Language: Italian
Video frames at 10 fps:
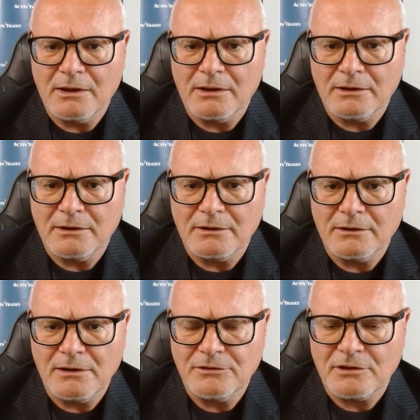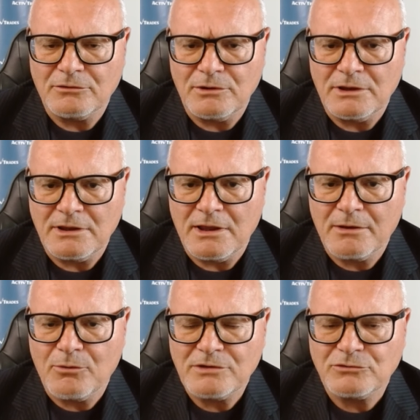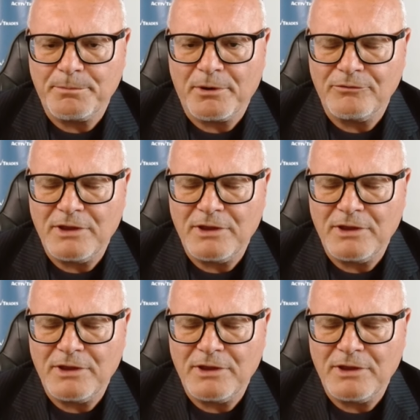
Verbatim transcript: eh, negli Stati Uniti e questo però